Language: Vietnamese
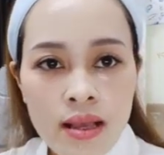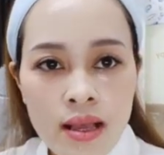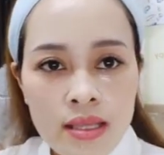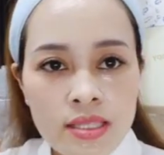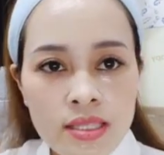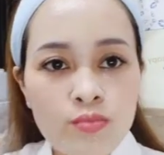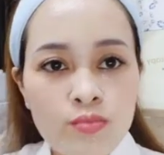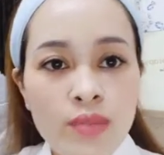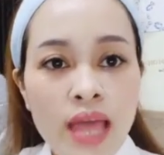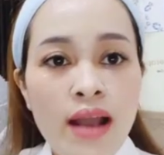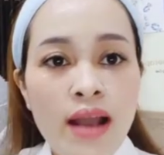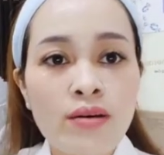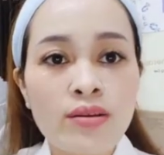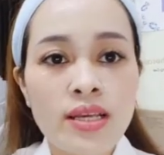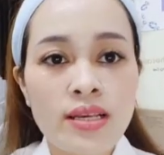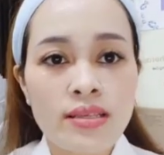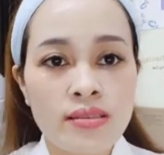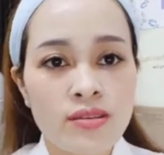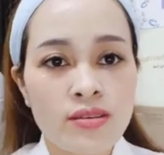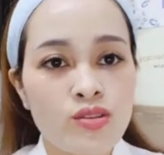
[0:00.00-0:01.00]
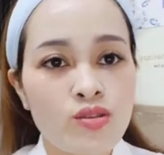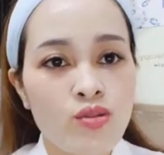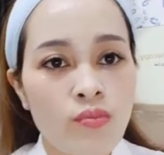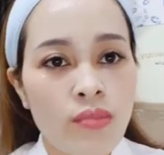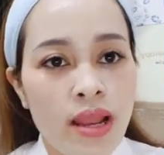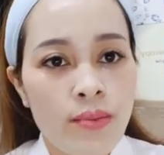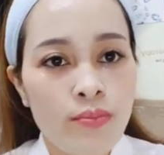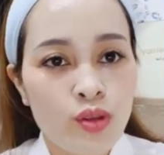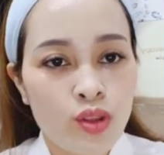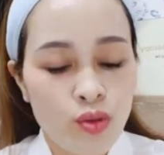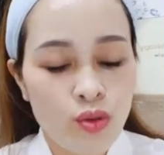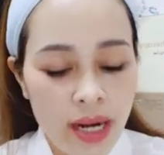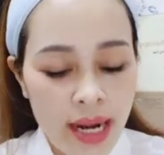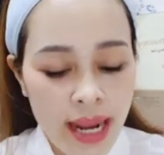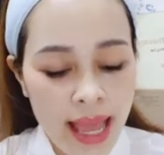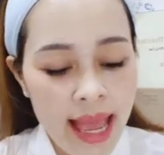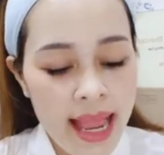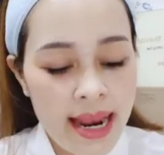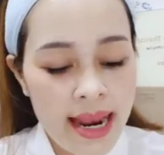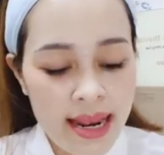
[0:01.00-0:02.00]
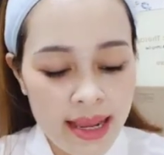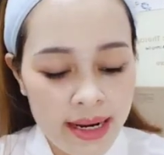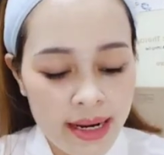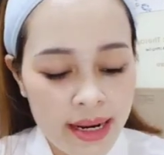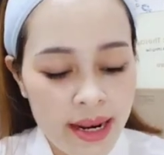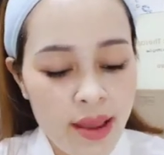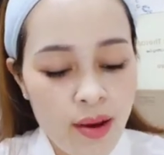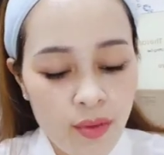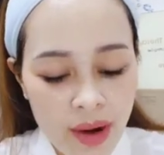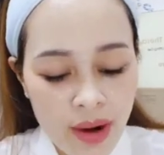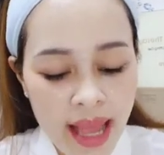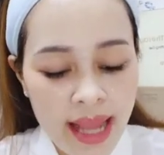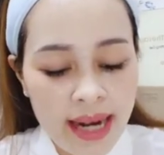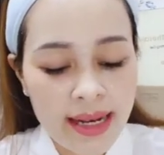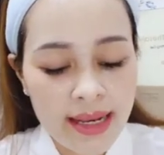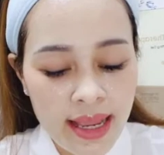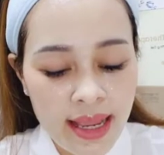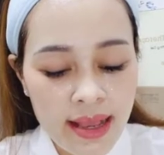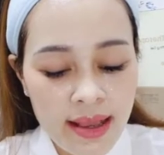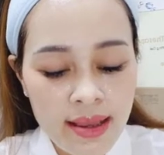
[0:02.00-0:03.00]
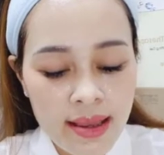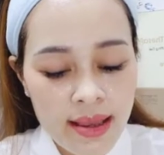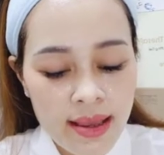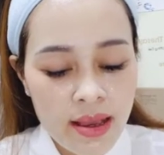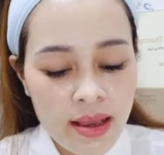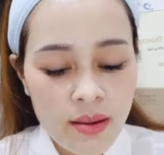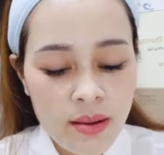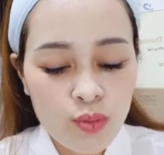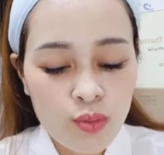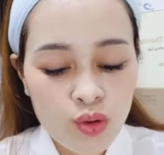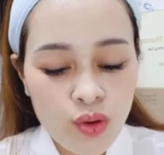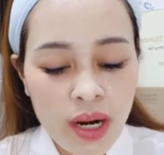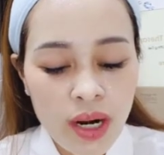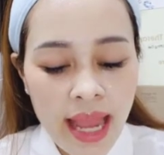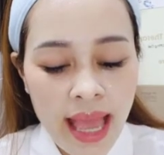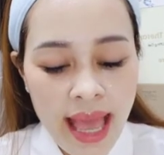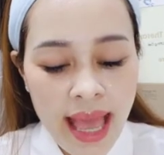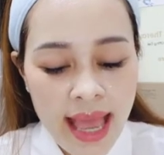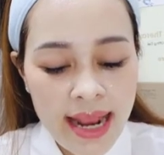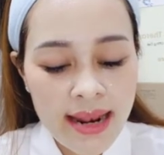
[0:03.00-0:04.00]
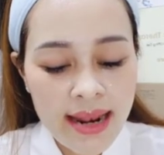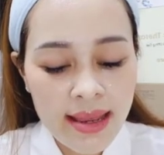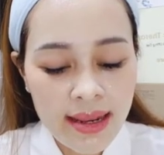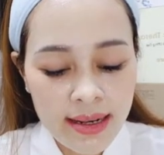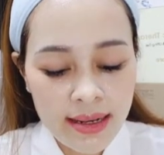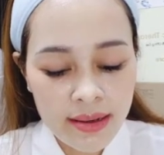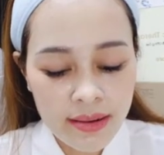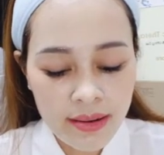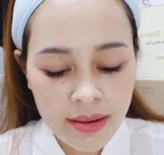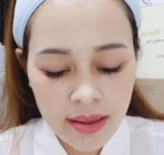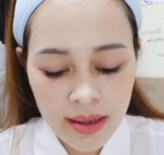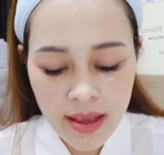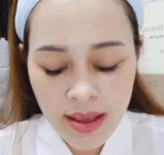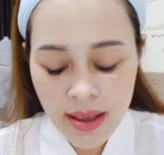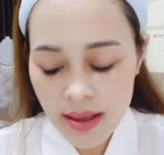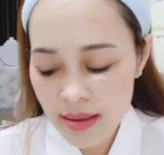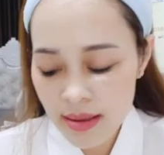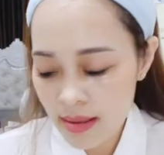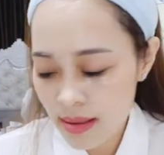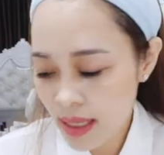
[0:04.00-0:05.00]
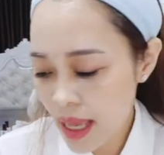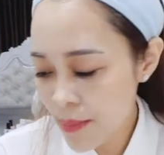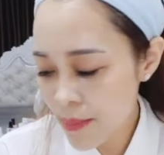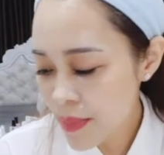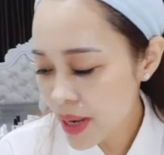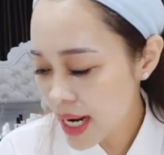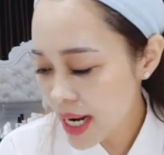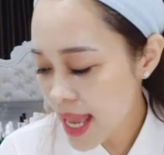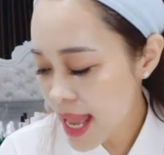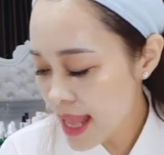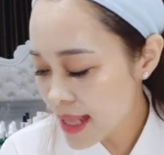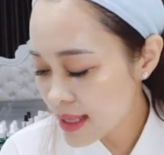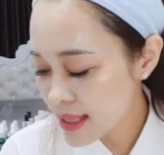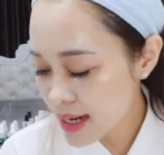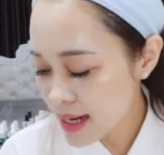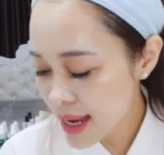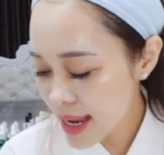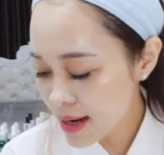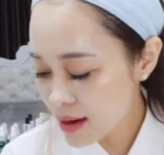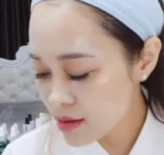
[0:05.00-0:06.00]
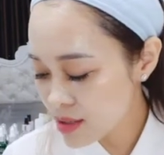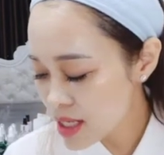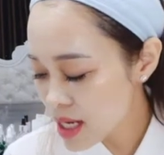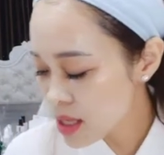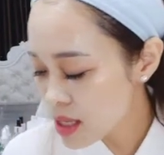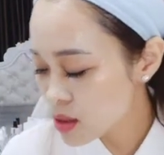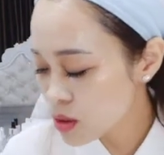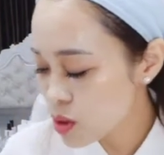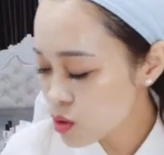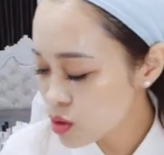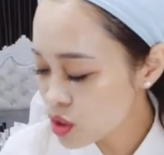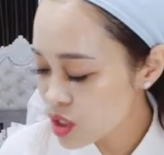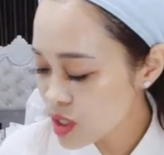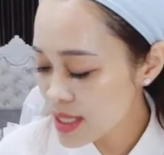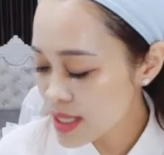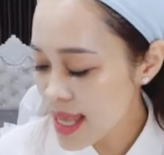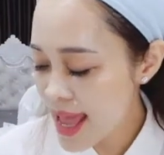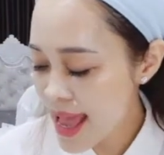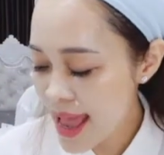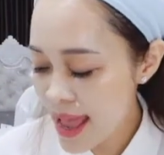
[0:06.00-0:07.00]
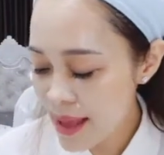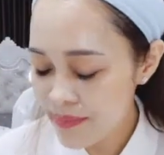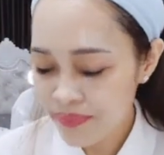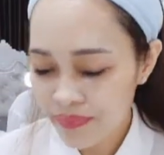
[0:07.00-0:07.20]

chúng ta có thể sử dụng là một tuần hai lần đều đặn nhé một tuần hai lần à, cái mặt nạ như thế này nó rất là tốt cho da